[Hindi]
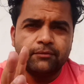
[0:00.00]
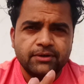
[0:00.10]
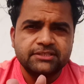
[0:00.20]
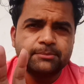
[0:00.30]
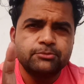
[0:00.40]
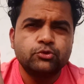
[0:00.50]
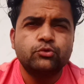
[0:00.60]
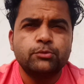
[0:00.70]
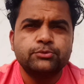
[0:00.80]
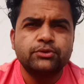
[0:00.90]
व्हाट्सअप जो
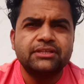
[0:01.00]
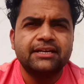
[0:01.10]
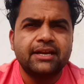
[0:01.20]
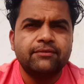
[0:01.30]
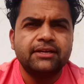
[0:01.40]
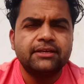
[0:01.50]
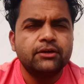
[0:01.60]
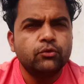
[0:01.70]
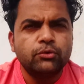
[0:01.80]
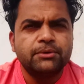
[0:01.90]
ग्रुप्स होते हैं ट्रैवलिंग के
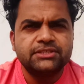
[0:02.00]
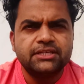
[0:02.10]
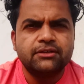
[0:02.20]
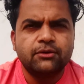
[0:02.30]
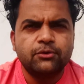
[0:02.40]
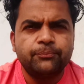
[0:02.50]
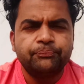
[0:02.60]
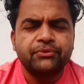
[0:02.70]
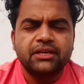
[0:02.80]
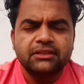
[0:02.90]
उनमें शेयर करो
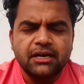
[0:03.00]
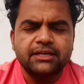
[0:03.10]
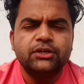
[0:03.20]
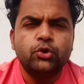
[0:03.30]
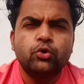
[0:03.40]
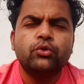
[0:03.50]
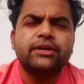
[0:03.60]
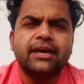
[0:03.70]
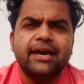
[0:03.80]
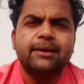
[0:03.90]
ताकि लोगों
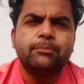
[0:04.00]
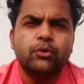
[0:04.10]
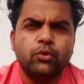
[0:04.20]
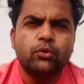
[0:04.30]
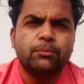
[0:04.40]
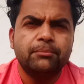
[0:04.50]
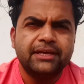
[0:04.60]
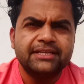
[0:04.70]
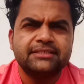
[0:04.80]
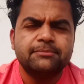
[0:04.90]
की हेल्प हो
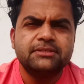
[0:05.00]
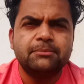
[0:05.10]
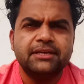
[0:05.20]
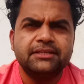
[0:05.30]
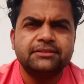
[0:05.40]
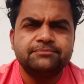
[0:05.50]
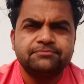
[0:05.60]
मेरे हिसाब से भाई